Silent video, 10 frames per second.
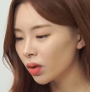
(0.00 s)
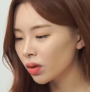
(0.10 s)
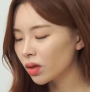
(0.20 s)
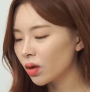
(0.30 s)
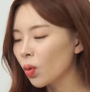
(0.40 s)

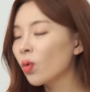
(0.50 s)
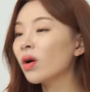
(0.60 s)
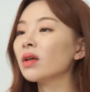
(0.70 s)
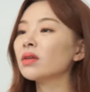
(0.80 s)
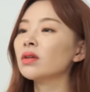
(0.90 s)
그러니까
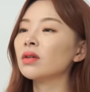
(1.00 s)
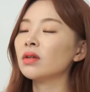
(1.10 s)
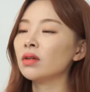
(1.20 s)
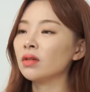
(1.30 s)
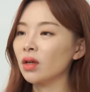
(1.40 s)

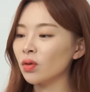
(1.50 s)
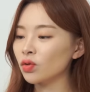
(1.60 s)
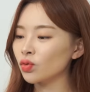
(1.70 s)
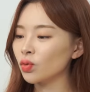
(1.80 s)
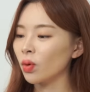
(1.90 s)
공간을
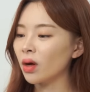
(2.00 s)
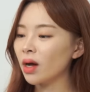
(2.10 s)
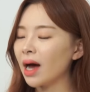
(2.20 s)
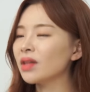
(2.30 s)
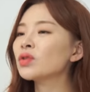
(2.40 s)
내어주고
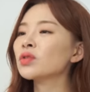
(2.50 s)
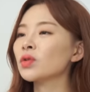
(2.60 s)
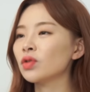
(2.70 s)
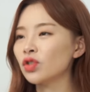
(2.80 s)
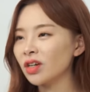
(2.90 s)

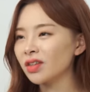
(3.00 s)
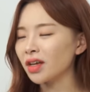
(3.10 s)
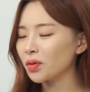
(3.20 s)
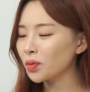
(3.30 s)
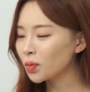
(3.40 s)
안정성을
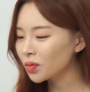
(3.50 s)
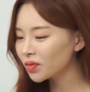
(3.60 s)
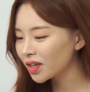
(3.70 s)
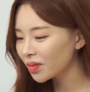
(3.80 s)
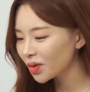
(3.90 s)
취한다, 이런
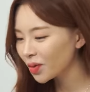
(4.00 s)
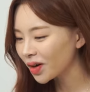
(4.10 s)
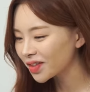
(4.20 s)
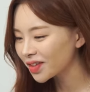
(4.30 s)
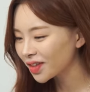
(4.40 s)
느낌인 것
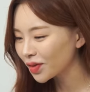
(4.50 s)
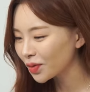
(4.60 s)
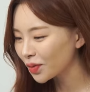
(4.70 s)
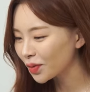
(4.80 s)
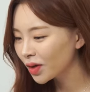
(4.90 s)

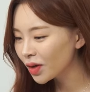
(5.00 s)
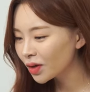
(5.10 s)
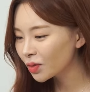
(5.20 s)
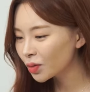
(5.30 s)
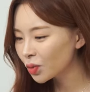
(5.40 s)
같은데요.
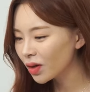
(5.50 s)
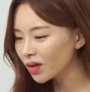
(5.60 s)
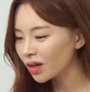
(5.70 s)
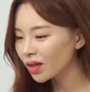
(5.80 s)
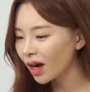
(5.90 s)
그리고 또
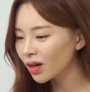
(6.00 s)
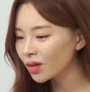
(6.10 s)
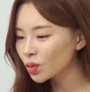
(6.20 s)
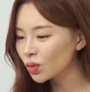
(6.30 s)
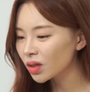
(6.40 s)
하나, 이
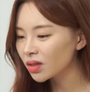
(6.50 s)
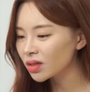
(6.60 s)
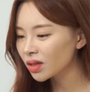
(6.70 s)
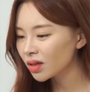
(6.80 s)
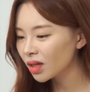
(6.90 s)
아래쪽에는
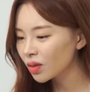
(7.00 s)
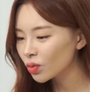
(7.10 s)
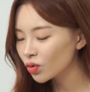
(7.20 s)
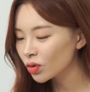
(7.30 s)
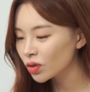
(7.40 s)
C타입
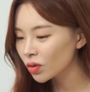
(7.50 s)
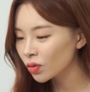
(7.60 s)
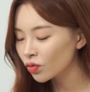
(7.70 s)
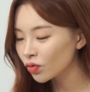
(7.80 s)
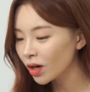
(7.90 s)

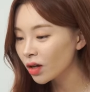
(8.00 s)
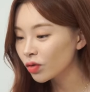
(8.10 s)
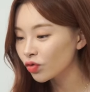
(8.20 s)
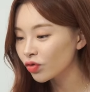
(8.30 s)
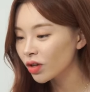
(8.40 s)
충전구가
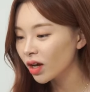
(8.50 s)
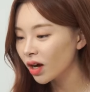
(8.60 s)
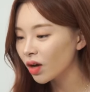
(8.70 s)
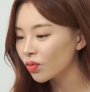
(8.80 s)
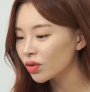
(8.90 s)
두
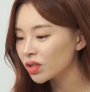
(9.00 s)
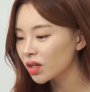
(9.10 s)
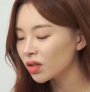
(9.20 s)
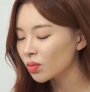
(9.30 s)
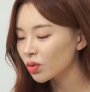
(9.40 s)
개가 위치해
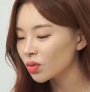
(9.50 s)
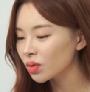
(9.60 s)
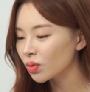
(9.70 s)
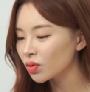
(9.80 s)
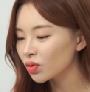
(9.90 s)
있는
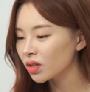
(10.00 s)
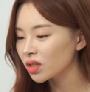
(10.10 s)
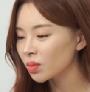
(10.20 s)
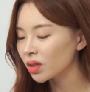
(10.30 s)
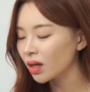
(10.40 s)
모습을 볼 수가
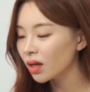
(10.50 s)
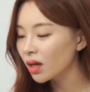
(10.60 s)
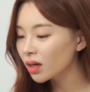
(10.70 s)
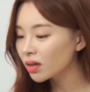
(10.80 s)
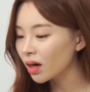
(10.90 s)
있습니다.
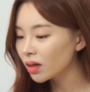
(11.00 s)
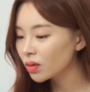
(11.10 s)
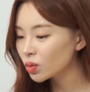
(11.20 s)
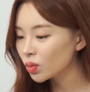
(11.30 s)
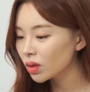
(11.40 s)
그
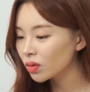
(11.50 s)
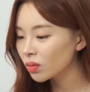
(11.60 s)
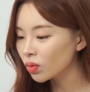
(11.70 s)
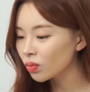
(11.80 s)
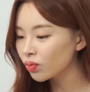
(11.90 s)

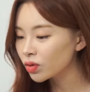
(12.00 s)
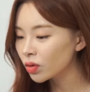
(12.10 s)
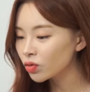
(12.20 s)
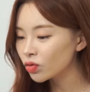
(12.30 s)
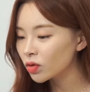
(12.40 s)
아래쪽에는 뭐
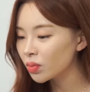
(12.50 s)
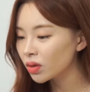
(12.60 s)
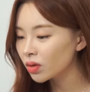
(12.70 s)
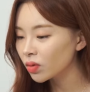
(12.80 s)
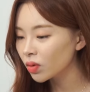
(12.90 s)
무선 충전
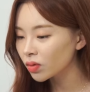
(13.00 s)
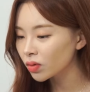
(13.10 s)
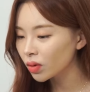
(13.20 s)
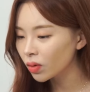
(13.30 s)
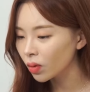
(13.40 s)
패드인 것
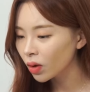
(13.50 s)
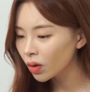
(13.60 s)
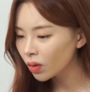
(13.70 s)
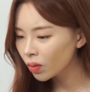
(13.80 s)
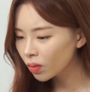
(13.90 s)
같은데요.
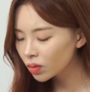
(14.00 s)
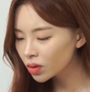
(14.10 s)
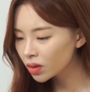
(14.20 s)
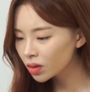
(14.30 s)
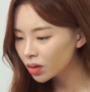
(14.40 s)

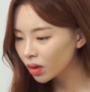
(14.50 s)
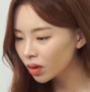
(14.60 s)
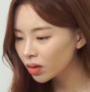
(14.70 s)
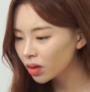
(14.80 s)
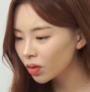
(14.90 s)
재질이
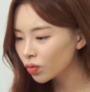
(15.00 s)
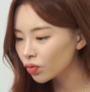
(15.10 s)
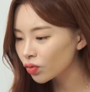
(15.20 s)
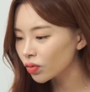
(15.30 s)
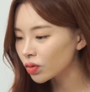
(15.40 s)
약간
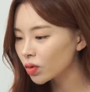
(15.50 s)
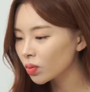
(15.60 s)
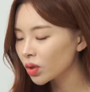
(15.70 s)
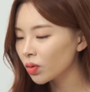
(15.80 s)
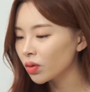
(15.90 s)

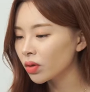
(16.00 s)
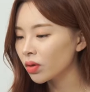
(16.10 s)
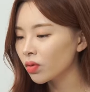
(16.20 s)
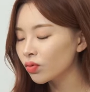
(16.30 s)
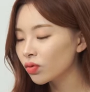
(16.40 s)
리어로드처럼 되어
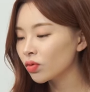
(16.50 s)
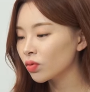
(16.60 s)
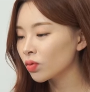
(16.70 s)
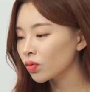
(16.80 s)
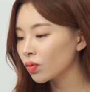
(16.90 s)
있네요.
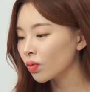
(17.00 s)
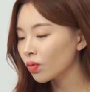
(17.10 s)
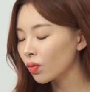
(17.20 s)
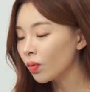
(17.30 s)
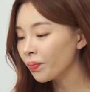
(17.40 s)
무드등
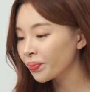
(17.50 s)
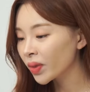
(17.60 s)
들어오고.